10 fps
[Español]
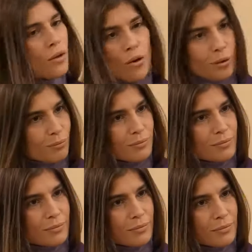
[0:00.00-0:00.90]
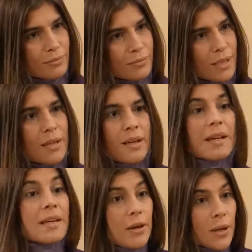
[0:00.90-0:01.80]
No.
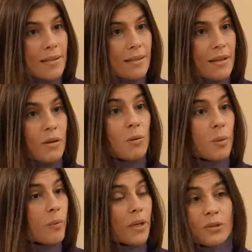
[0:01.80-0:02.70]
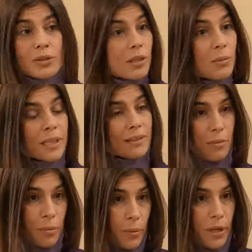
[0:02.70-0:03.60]
Y ahora sí, discúlpeme, no tengo más
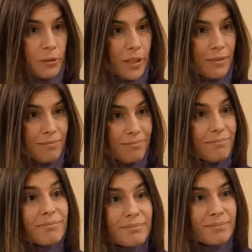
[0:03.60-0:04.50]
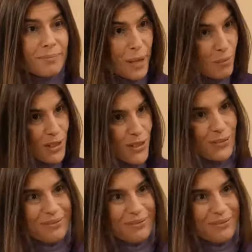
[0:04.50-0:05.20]
tiempo para usted. Permiso.